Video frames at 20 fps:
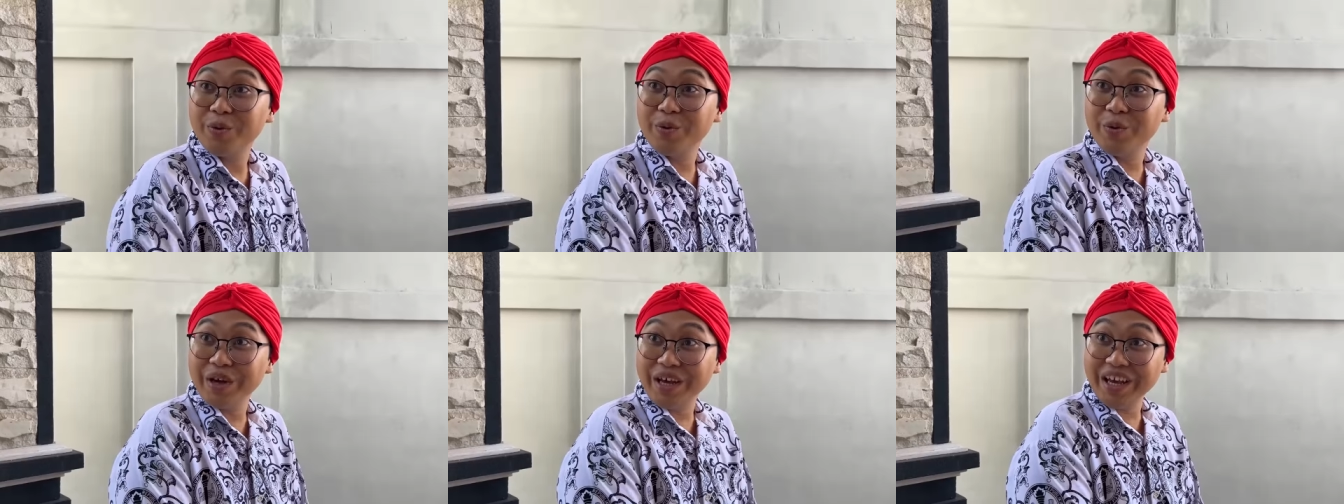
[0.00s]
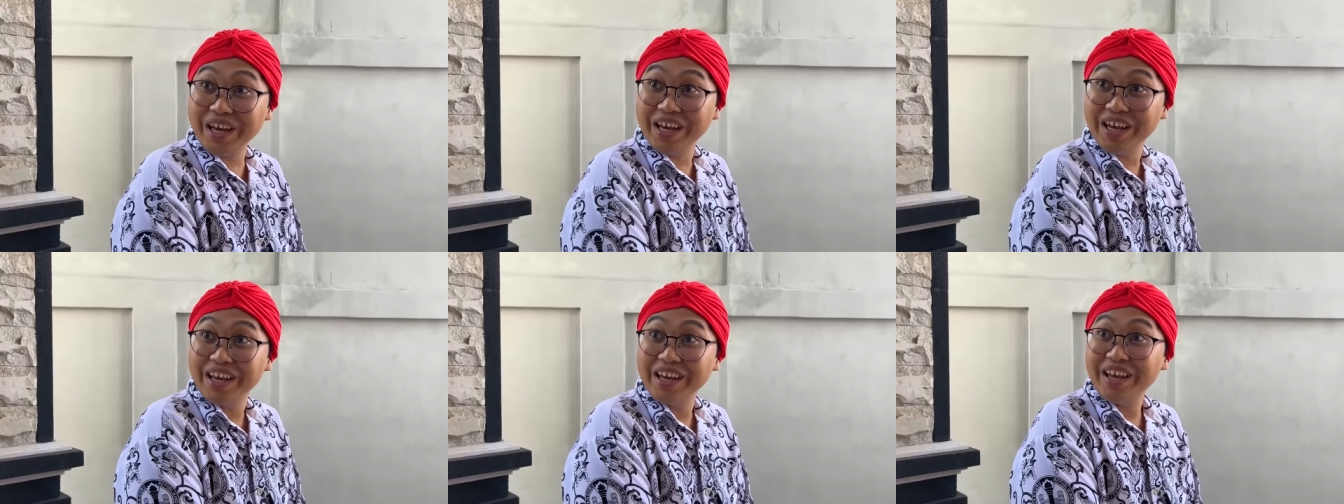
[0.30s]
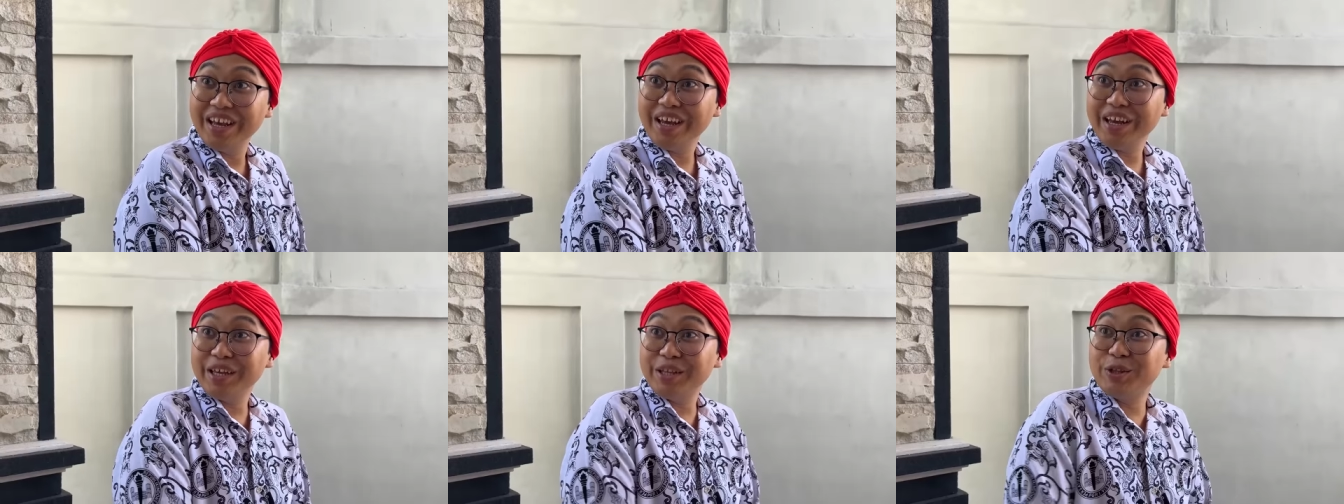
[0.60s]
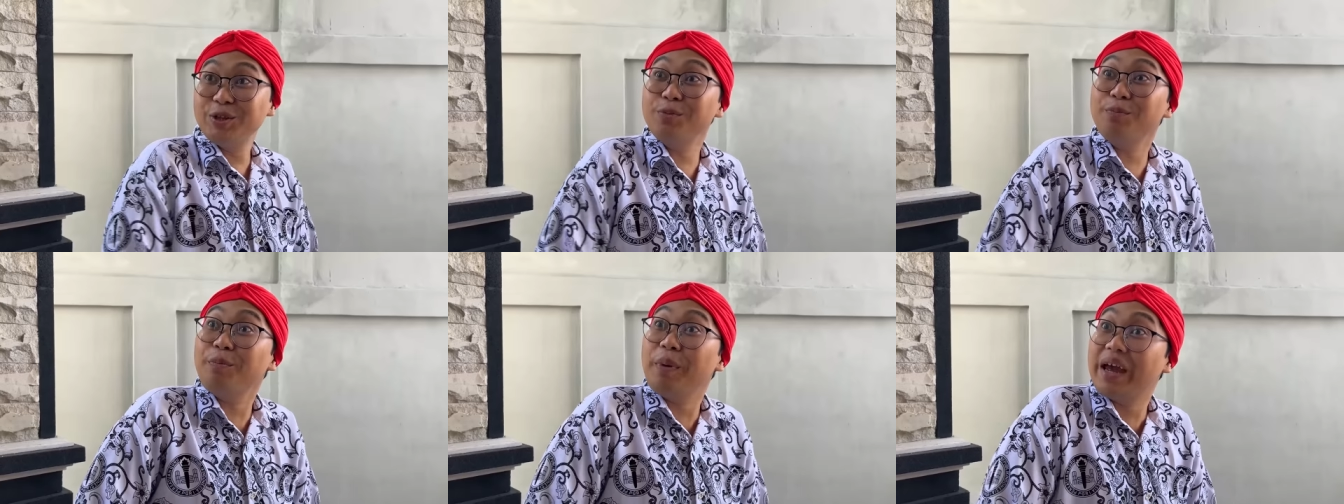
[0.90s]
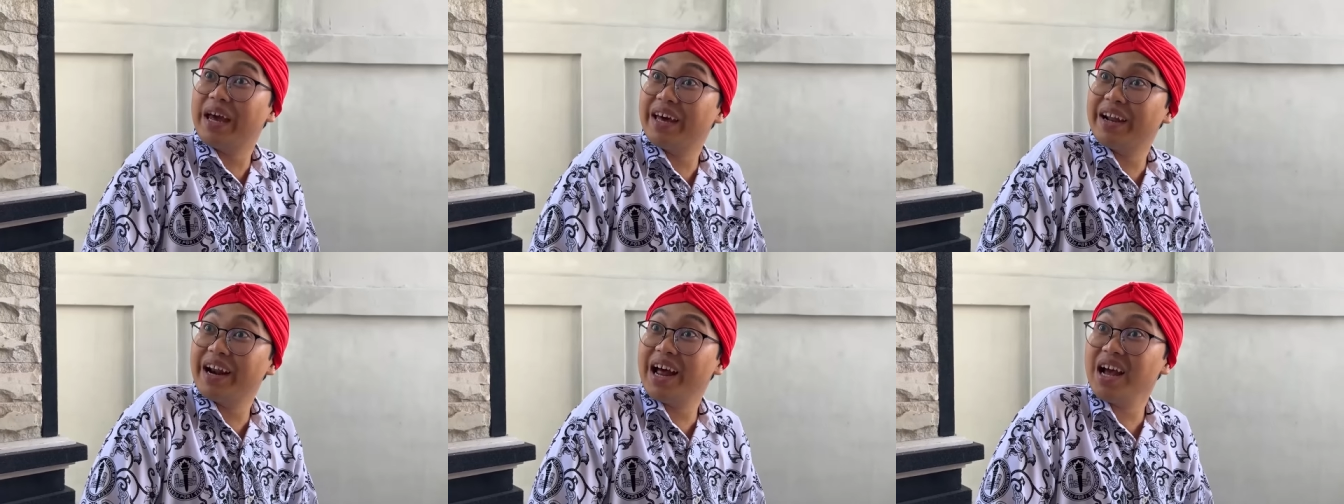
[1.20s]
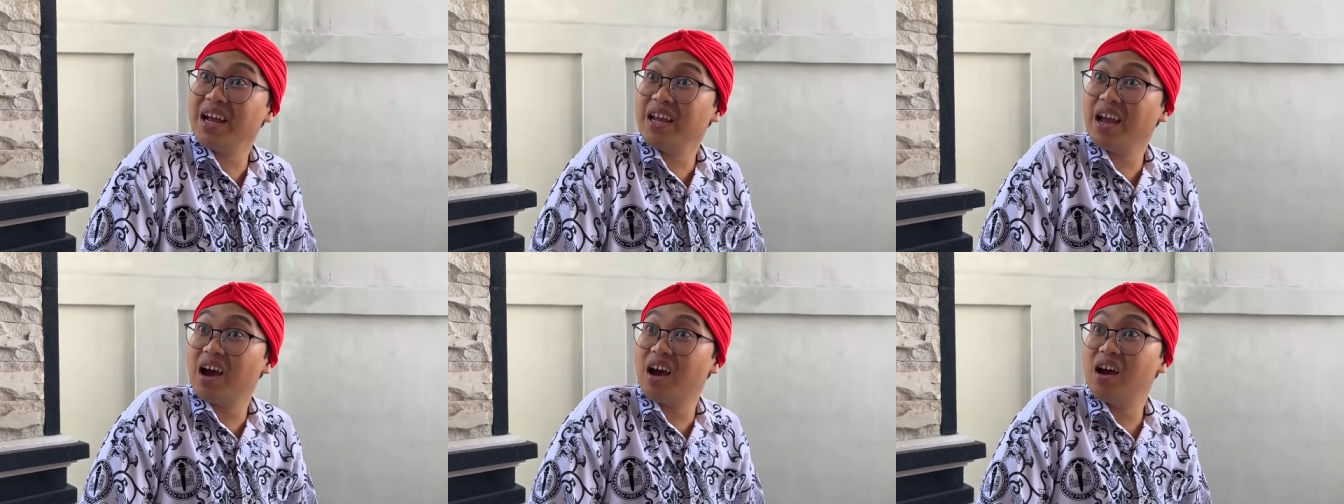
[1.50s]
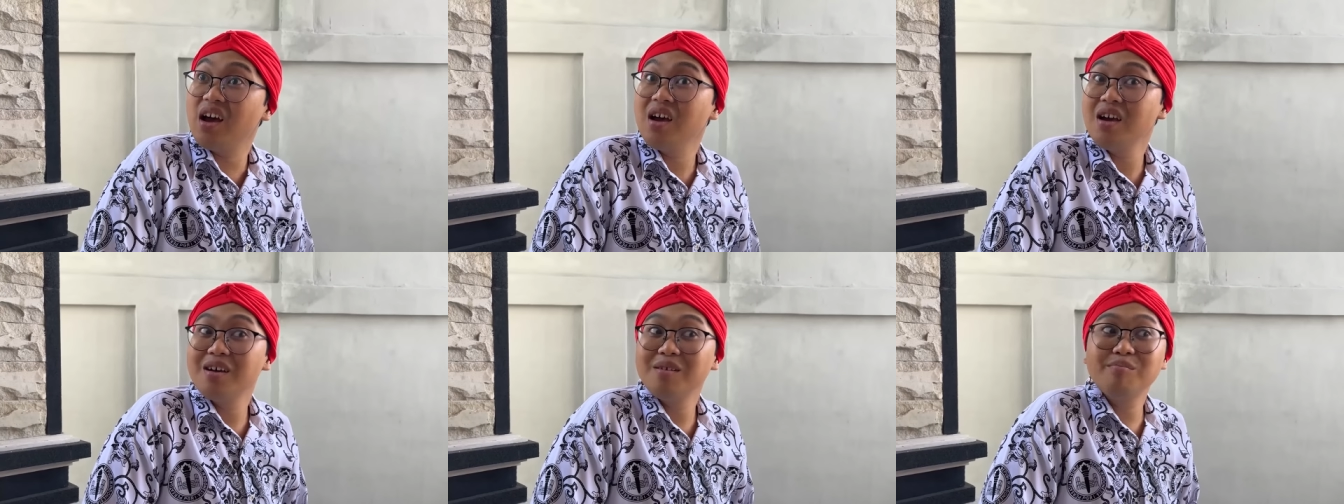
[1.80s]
Wih, itu perak ya?